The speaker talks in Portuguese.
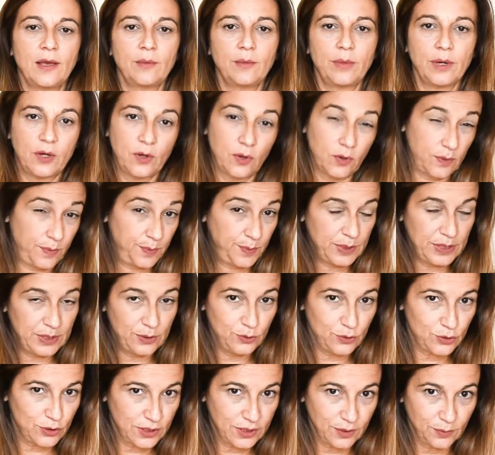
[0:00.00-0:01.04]
para
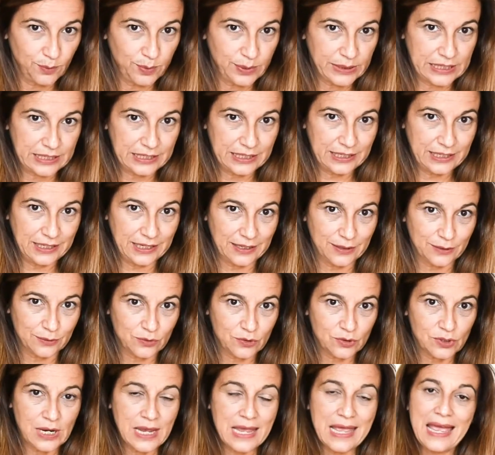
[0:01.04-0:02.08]
corpinhos tão
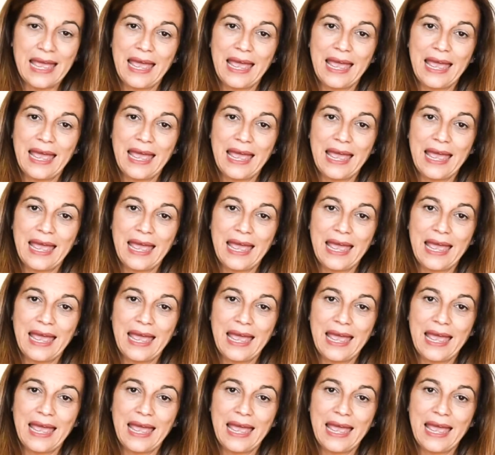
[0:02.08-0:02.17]
pequenininhos.